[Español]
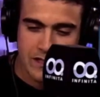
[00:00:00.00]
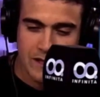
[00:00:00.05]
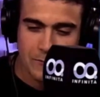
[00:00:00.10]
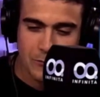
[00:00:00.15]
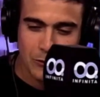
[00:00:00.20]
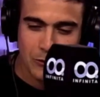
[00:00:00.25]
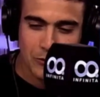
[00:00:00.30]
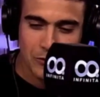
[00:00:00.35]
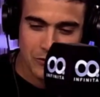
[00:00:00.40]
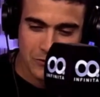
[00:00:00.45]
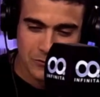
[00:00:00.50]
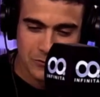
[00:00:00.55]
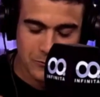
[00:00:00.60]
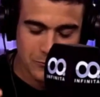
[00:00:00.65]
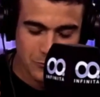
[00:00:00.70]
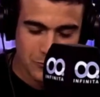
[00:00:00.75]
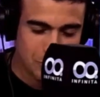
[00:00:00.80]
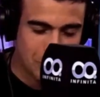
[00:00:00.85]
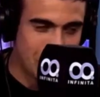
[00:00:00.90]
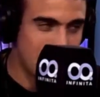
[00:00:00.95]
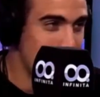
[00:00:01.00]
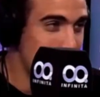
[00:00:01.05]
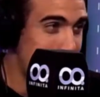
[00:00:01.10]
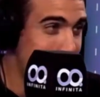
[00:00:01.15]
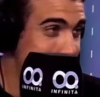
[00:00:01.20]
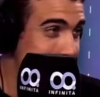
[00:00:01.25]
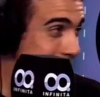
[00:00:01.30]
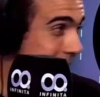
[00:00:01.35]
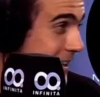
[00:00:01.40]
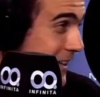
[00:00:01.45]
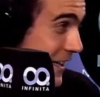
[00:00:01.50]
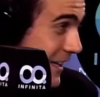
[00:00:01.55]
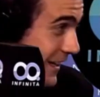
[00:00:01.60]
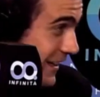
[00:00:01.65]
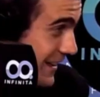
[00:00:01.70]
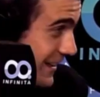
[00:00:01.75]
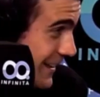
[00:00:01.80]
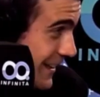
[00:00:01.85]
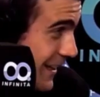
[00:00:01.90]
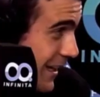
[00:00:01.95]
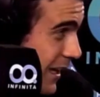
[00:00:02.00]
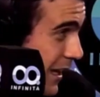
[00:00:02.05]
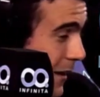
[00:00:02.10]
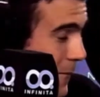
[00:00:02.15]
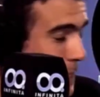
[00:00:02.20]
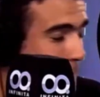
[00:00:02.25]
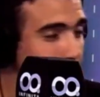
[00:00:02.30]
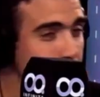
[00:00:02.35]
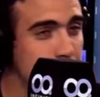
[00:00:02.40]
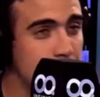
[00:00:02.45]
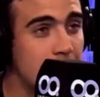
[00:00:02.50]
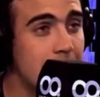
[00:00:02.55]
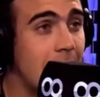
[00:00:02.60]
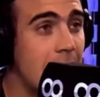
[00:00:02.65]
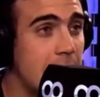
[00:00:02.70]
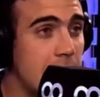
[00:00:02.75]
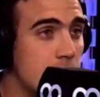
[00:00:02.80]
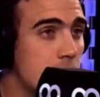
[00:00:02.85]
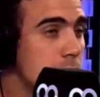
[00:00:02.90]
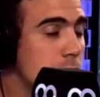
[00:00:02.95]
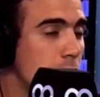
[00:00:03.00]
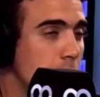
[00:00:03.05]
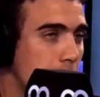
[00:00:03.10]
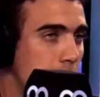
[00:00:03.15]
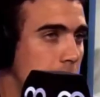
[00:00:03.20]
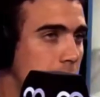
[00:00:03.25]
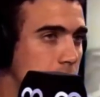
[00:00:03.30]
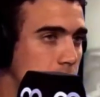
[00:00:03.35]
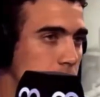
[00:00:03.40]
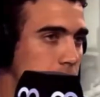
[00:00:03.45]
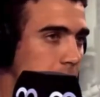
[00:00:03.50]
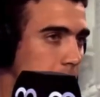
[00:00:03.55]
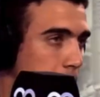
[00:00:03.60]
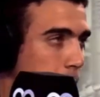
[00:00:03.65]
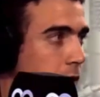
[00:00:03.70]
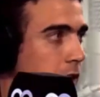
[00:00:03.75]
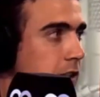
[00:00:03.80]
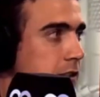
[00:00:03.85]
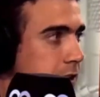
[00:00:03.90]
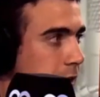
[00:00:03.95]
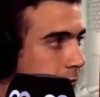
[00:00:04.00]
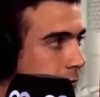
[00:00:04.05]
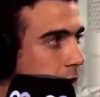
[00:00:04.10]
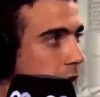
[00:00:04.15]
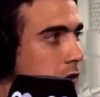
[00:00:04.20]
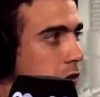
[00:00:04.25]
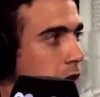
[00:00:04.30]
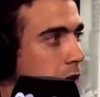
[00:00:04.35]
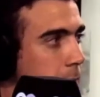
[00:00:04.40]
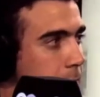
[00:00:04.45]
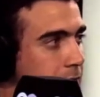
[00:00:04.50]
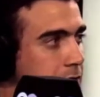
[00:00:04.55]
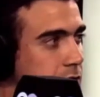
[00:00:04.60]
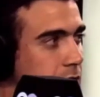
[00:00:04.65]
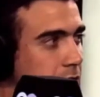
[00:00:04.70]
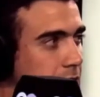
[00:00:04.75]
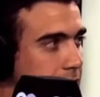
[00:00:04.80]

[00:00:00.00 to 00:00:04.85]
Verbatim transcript: pero yo pido la de líder. Em, la de Jumbo creo que tú ya puedes hablar con la persona que